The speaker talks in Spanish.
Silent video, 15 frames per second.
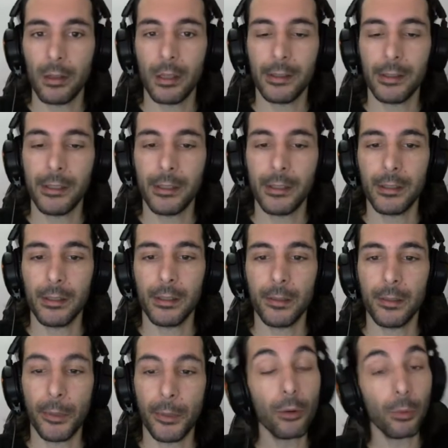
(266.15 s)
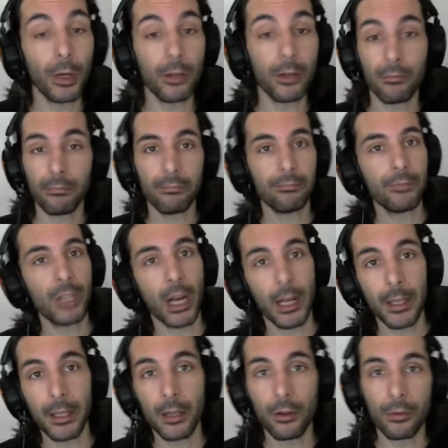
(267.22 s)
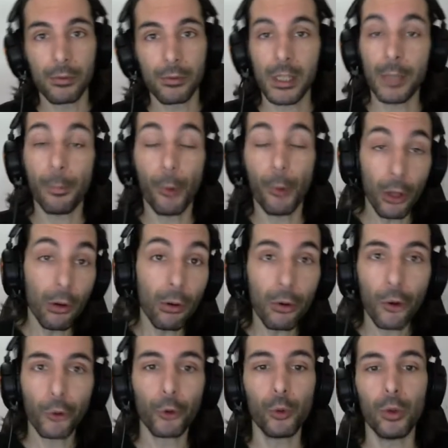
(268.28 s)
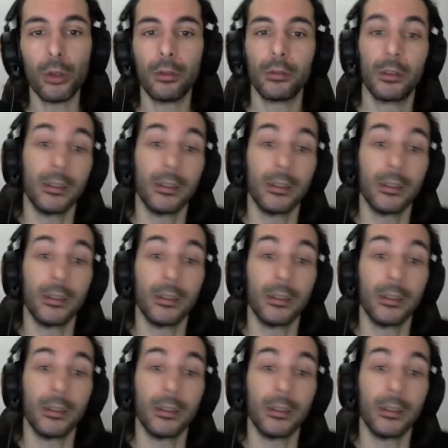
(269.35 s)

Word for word: pero bueno, ya les digo, si puedo, lo subo.